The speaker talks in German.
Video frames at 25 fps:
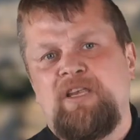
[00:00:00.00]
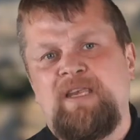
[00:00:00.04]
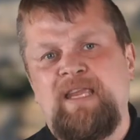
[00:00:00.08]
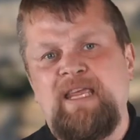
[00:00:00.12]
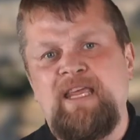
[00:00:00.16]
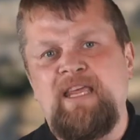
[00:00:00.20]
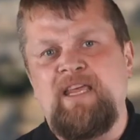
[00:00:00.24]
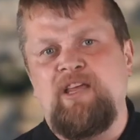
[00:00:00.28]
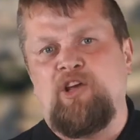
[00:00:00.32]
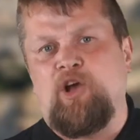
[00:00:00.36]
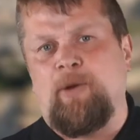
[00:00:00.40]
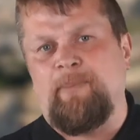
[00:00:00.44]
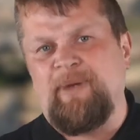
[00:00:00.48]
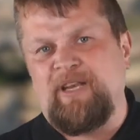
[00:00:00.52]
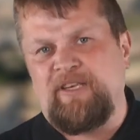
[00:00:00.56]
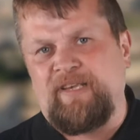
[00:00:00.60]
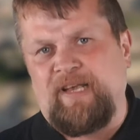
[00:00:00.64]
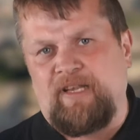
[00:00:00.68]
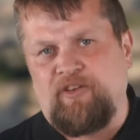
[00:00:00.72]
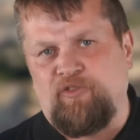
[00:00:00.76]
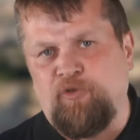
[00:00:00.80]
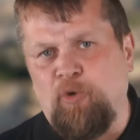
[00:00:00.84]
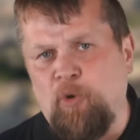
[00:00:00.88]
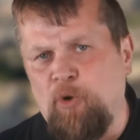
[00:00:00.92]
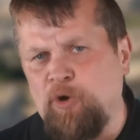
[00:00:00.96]
Die
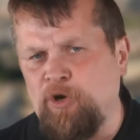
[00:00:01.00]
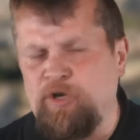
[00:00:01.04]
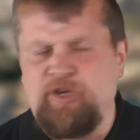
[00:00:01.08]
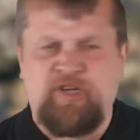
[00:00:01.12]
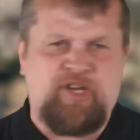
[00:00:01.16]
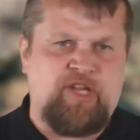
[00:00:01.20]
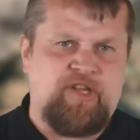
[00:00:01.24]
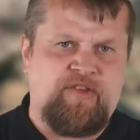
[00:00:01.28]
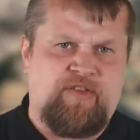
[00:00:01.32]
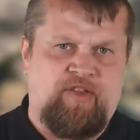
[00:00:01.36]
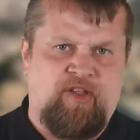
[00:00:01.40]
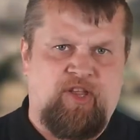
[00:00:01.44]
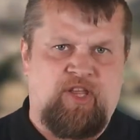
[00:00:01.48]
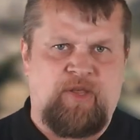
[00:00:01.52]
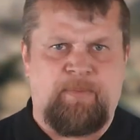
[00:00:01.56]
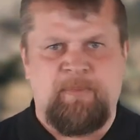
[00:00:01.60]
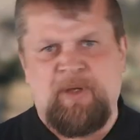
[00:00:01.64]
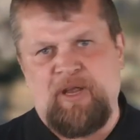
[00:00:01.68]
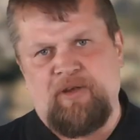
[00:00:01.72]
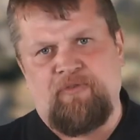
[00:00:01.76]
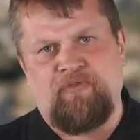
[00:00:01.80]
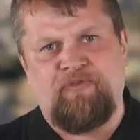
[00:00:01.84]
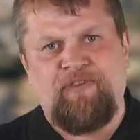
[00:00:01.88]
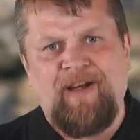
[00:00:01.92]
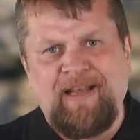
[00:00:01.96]
Kommentatoren, die sich
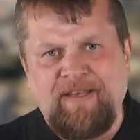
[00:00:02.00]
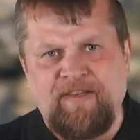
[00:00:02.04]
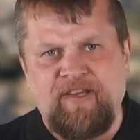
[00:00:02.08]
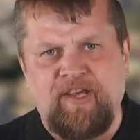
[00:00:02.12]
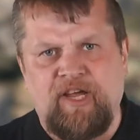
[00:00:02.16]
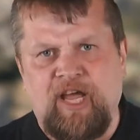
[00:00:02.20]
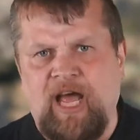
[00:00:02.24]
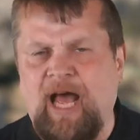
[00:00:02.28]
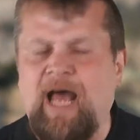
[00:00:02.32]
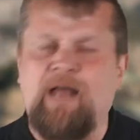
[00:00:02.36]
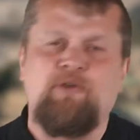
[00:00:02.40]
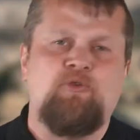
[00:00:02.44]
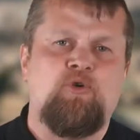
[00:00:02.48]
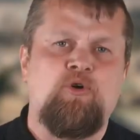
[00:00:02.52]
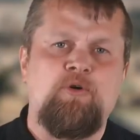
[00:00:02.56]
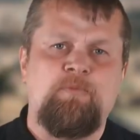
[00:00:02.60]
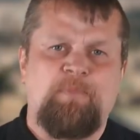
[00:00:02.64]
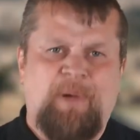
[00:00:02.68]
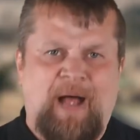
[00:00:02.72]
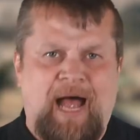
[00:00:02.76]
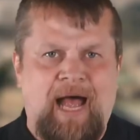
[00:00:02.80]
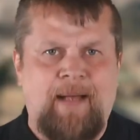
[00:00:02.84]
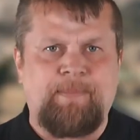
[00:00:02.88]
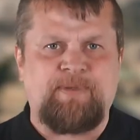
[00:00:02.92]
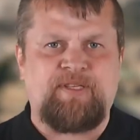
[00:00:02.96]
mit Vatikan und
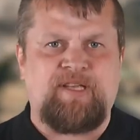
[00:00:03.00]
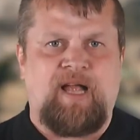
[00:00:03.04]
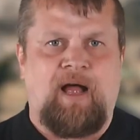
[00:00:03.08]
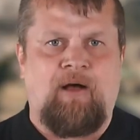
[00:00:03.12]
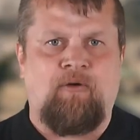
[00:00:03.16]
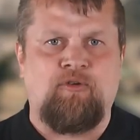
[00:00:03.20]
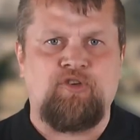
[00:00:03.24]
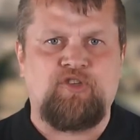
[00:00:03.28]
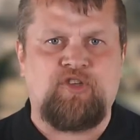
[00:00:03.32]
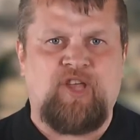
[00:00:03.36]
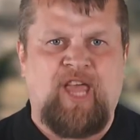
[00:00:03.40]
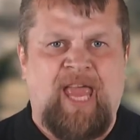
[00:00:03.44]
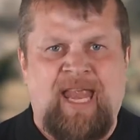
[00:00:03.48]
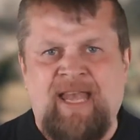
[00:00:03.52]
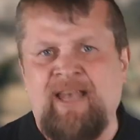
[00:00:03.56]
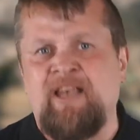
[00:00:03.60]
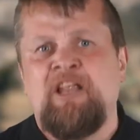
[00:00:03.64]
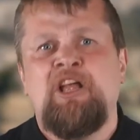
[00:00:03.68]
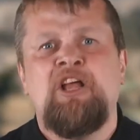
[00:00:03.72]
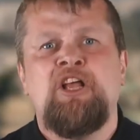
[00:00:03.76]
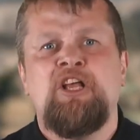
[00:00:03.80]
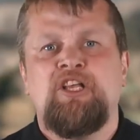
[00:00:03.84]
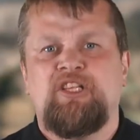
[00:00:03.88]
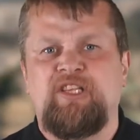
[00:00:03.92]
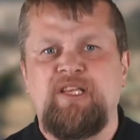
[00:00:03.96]
Papst
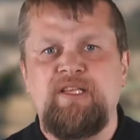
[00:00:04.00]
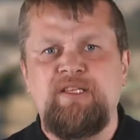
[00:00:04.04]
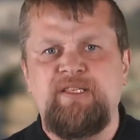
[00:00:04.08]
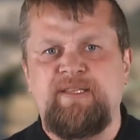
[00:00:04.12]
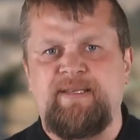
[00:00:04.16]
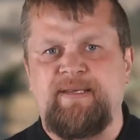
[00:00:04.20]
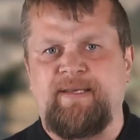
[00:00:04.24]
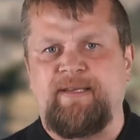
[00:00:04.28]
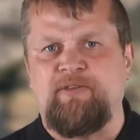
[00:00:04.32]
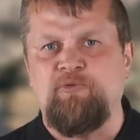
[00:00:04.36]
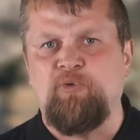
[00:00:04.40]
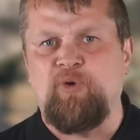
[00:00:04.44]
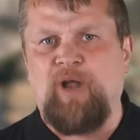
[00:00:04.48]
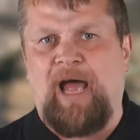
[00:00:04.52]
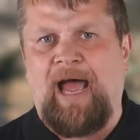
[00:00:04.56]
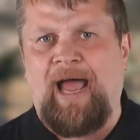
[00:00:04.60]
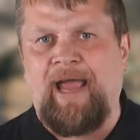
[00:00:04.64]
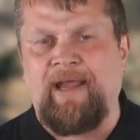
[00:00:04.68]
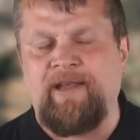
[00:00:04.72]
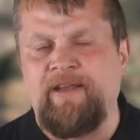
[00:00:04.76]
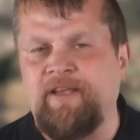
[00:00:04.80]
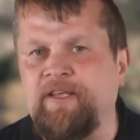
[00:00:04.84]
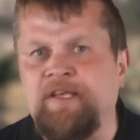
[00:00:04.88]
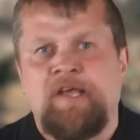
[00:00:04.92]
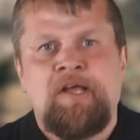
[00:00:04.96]
auskennen, sind sich nun
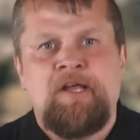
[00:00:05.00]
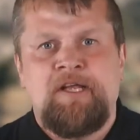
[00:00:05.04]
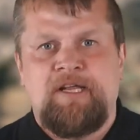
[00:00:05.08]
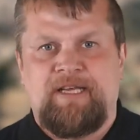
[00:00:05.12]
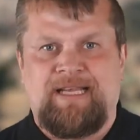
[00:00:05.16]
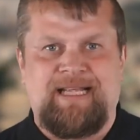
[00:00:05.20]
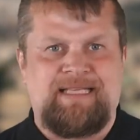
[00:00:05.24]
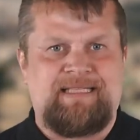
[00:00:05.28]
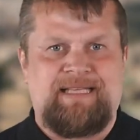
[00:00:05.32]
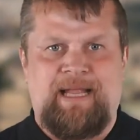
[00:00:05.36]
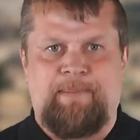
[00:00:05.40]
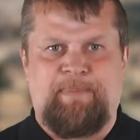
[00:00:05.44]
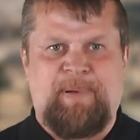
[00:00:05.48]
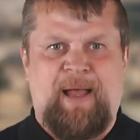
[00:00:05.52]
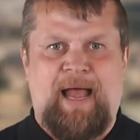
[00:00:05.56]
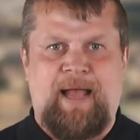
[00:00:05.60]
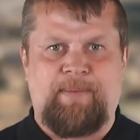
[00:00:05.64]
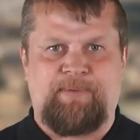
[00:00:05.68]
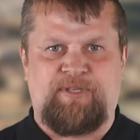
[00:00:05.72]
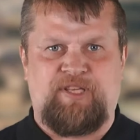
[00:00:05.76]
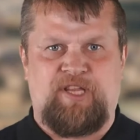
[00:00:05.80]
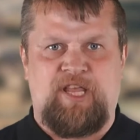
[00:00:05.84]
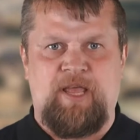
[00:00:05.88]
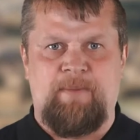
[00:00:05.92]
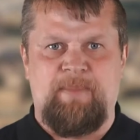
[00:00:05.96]
einig, dass der
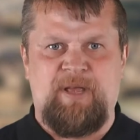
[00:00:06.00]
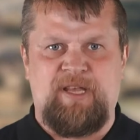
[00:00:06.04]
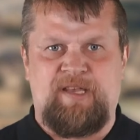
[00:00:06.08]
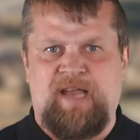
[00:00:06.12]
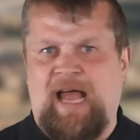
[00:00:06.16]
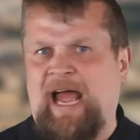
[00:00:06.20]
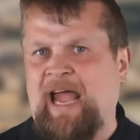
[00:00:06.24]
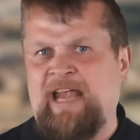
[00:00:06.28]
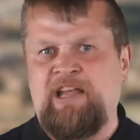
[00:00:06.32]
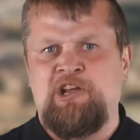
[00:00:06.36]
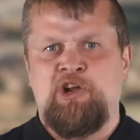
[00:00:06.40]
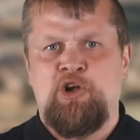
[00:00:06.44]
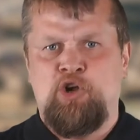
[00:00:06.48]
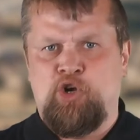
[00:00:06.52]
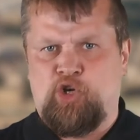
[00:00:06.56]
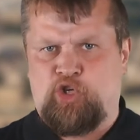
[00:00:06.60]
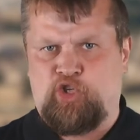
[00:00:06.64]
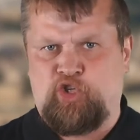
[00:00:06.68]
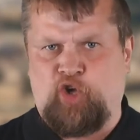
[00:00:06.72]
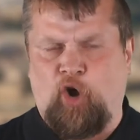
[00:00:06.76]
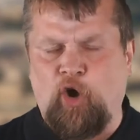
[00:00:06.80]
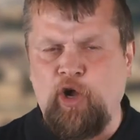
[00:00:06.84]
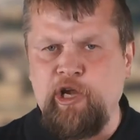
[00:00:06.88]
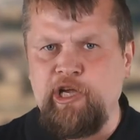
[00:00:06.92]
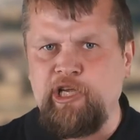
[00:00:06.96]
Papst hiermit ein
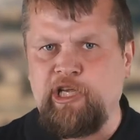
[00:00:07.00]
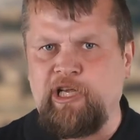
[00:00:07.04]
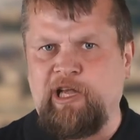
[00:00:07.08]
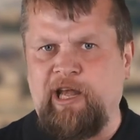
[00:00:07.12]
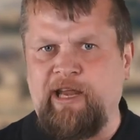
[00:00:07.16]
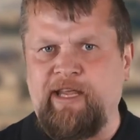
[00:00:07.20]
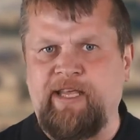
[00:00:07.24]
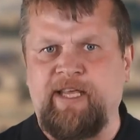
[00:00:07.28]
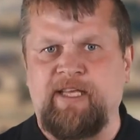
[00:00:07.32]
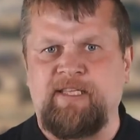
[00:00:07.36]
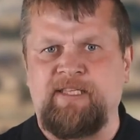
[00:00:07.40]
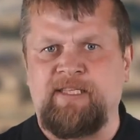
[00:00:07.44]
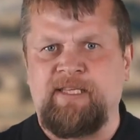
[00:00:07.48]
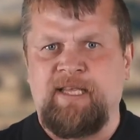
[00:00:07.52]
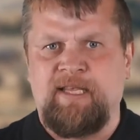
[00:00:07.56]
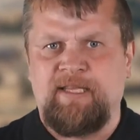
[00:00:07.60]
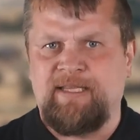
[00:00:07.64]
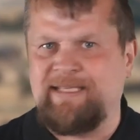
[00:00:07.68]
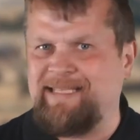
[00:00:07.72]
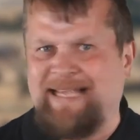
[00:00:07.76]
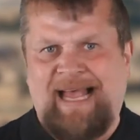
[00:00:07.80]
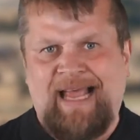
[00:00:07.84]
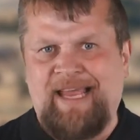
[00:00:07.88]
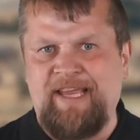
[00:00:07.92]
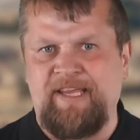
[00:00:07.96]
deutliches
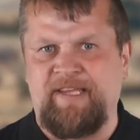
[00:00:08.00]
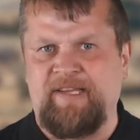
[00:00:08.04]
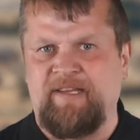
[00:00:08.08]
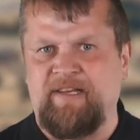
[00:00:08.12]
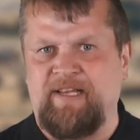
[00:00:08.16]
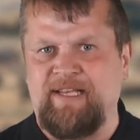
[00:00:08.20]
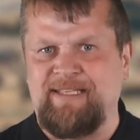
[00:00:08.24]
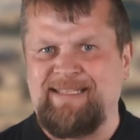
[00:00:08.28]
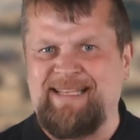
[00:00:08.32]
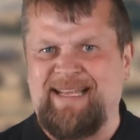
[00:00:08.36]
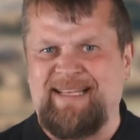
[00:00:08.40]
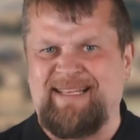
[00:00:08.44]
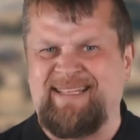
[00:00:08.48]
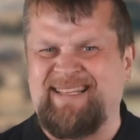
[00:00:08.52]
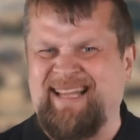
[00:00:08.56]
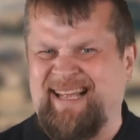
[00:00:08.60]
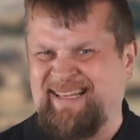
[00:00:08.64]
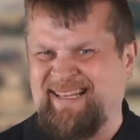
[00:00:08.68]
Zeichen gesetzt